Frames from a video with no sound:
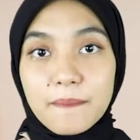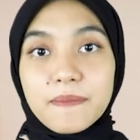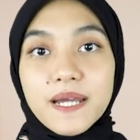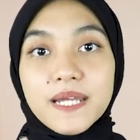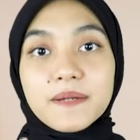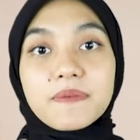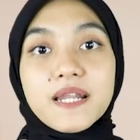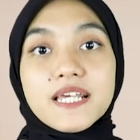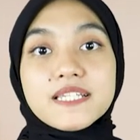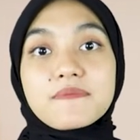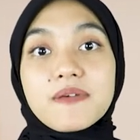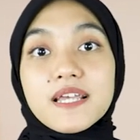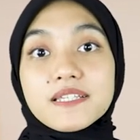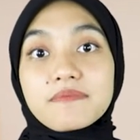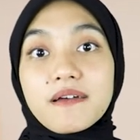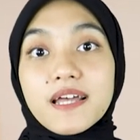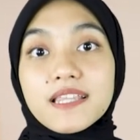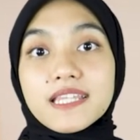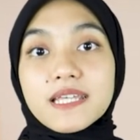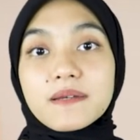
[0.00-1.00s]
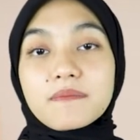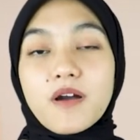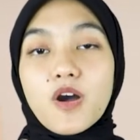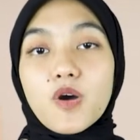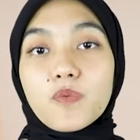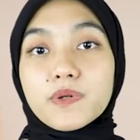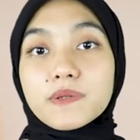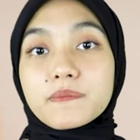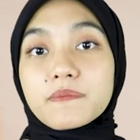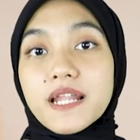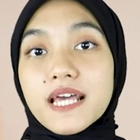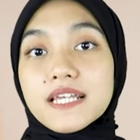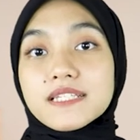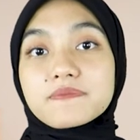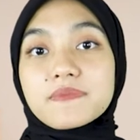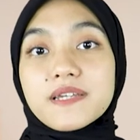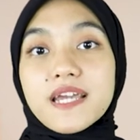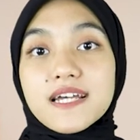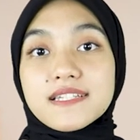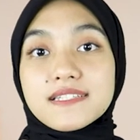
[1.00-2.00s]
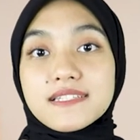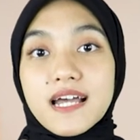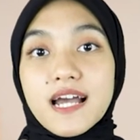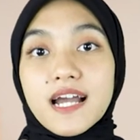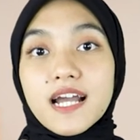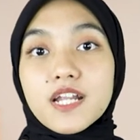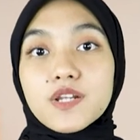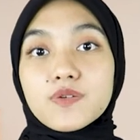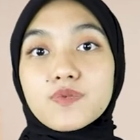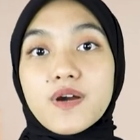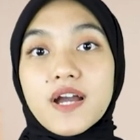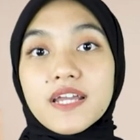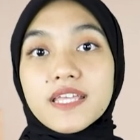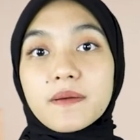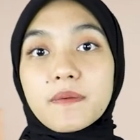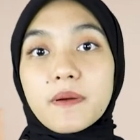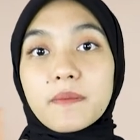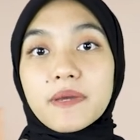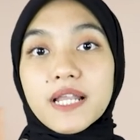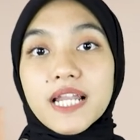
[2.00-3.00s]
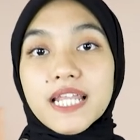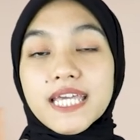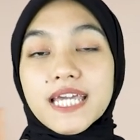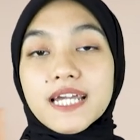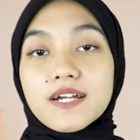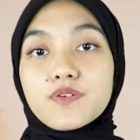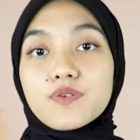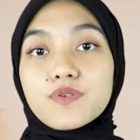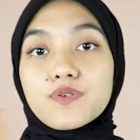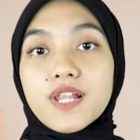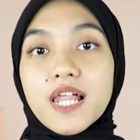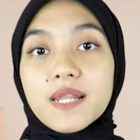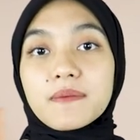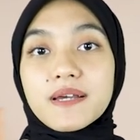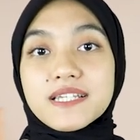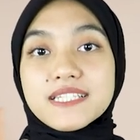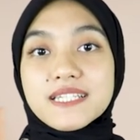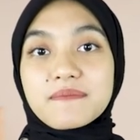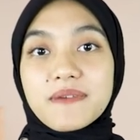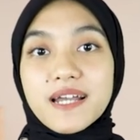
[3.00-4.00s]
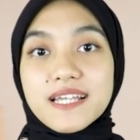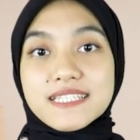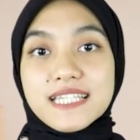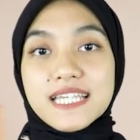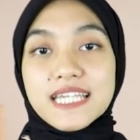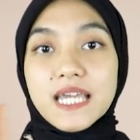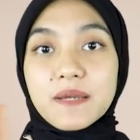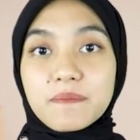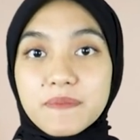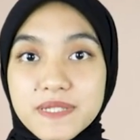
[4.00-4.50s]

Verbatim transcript: Baik beras basmati maupun beras biasa, keduanya memiliki keunggulan masing-masing